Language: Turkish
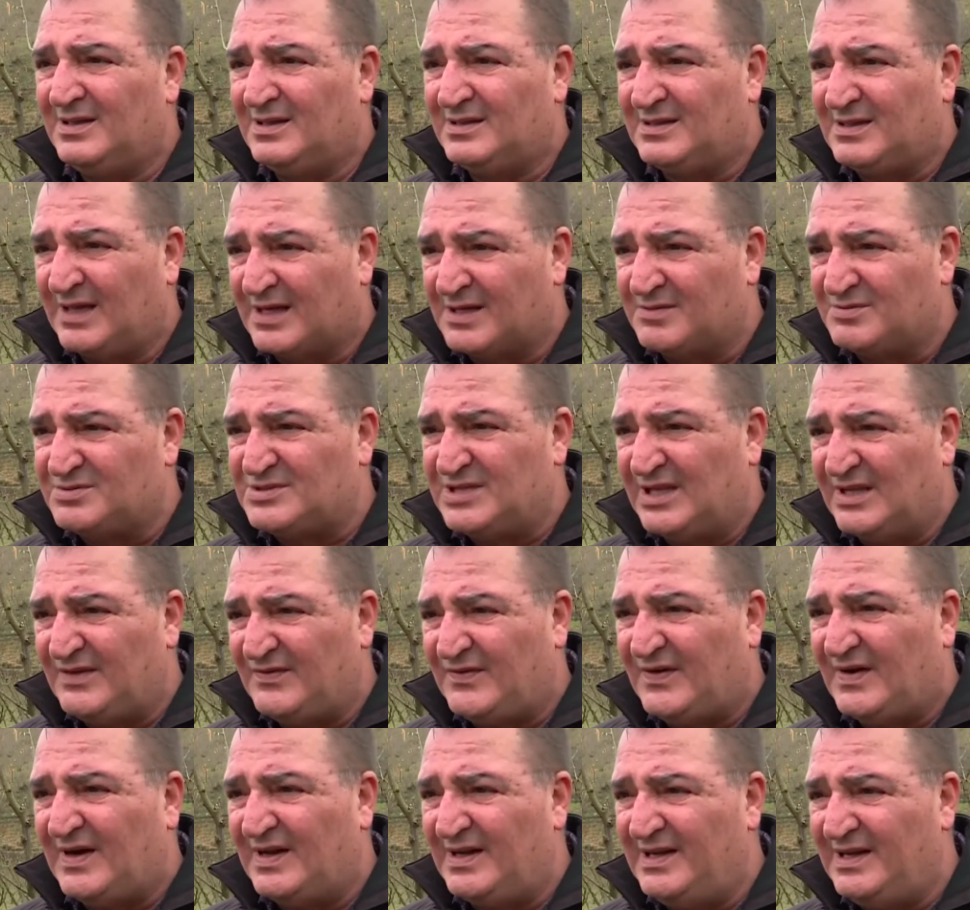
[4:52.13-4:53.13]
tarımsal
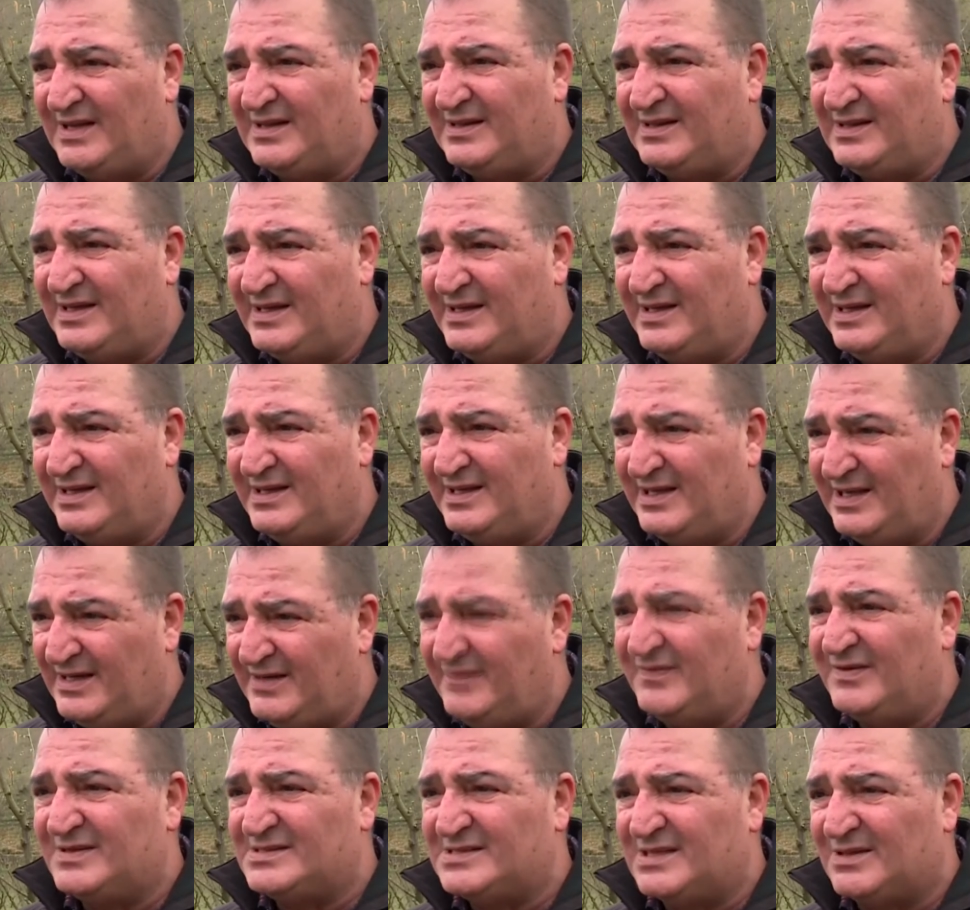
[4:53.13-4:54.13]
faaliyetleri
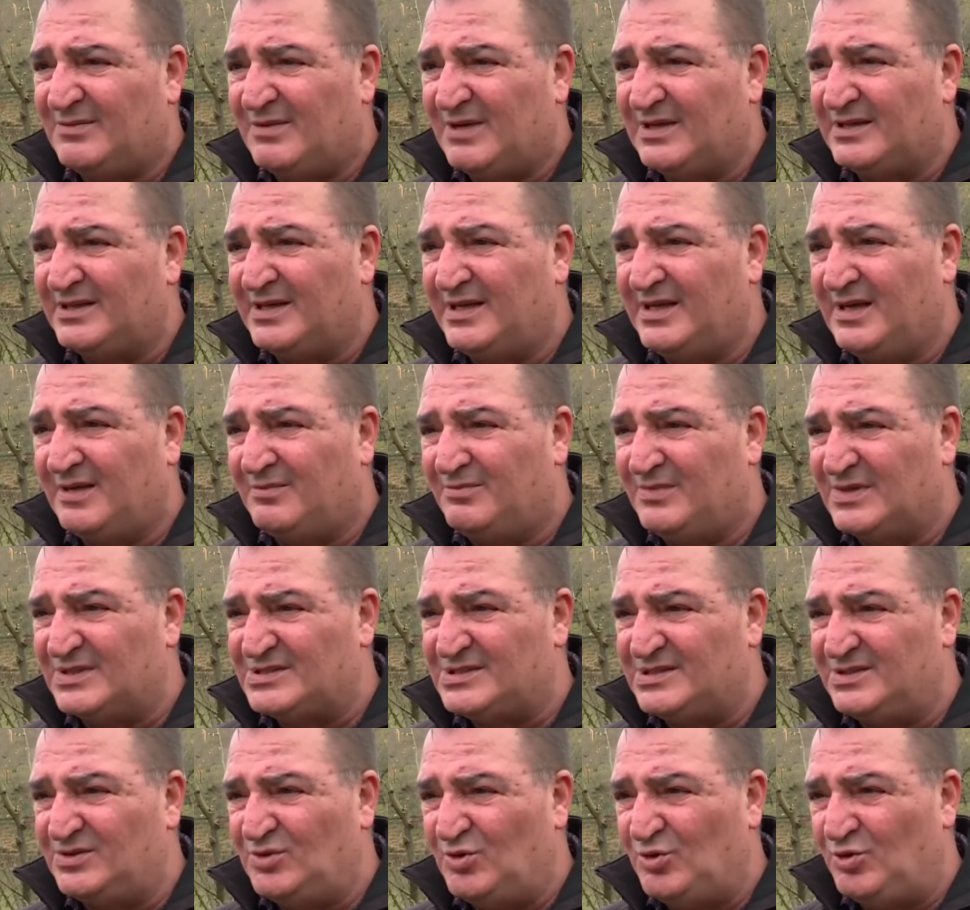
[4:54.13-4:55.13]
yeri ve zamanda
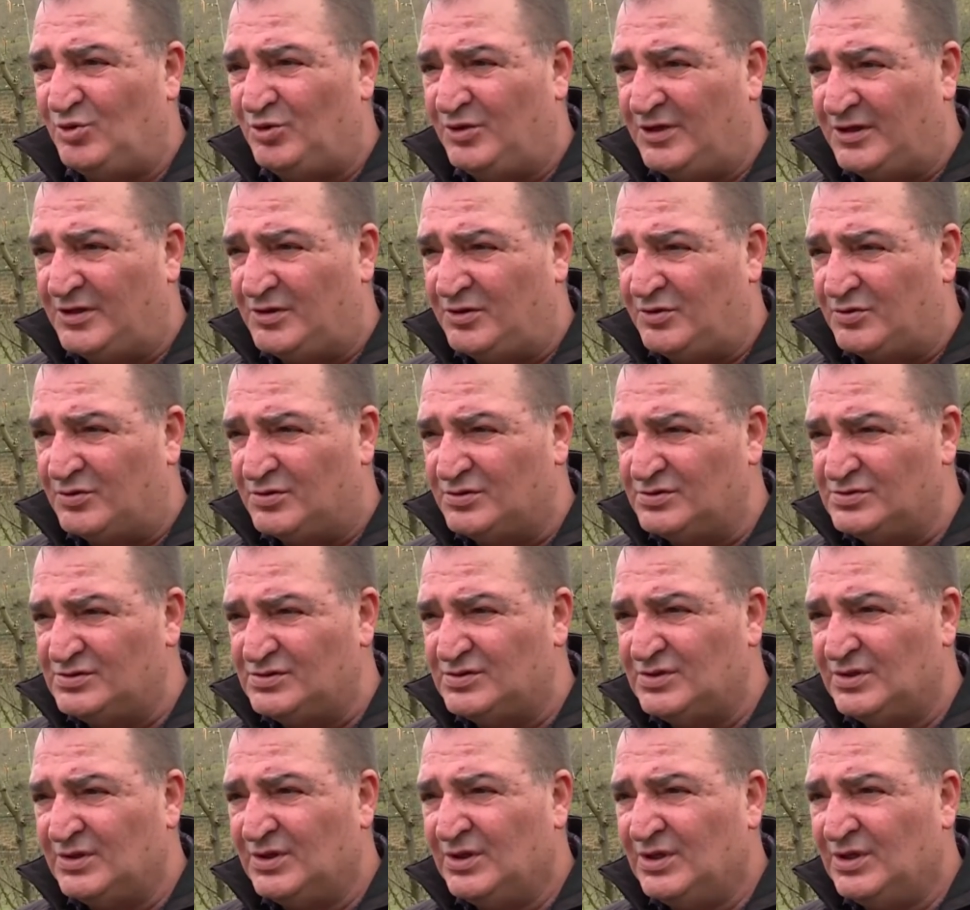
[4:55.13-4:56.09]
yapmasını öneriyoruz.